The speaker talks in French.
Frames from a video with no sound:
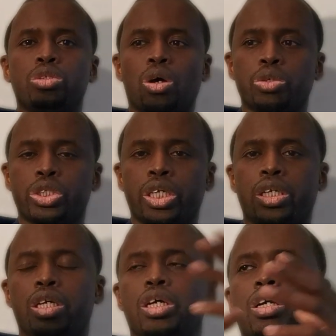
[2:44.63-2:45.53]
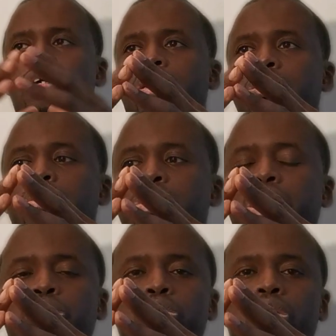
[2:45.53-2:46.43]
de trancher entre
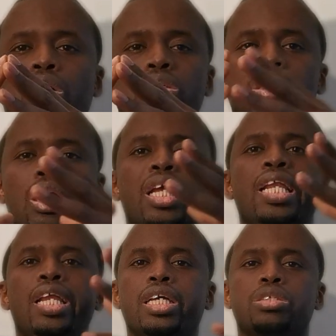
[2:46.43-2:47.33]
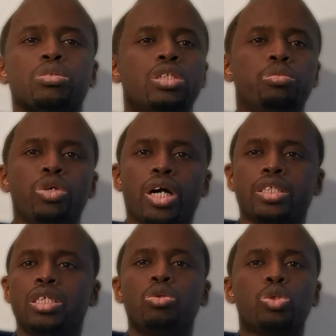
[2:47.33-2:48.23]
ces deux camps, c'est l'élection
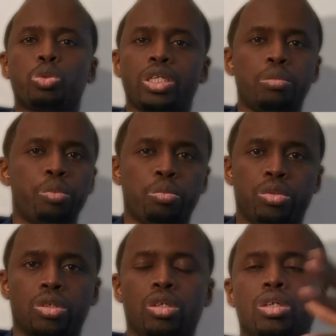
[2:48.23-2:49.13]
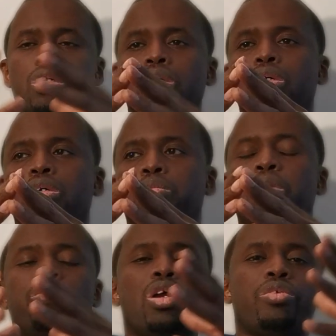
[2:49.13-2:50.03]
démocratique, le choix des peuples.
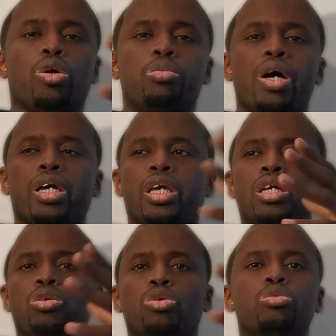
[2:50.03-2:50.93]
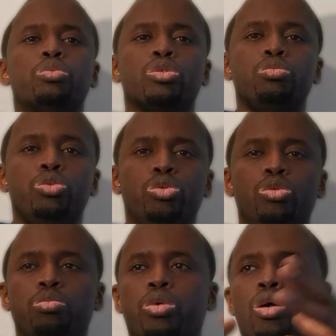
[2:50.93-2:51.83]
Vous l'avez remarqué, dans le monde
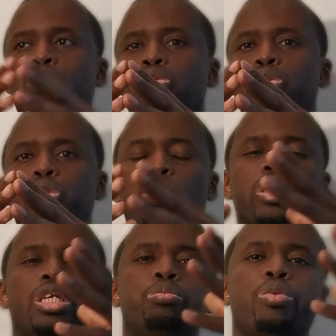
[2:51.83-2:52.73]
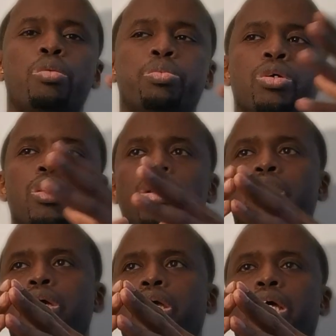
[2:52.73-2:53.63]
musulman, le choix des peuples
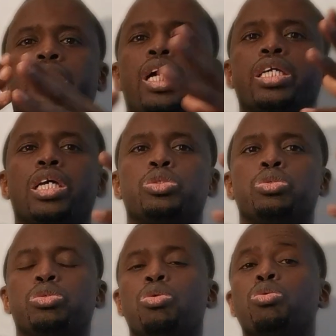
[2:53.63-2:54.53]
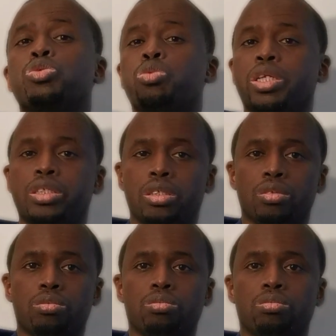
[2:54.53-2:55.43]
est la dernière chose que l'on souhaite.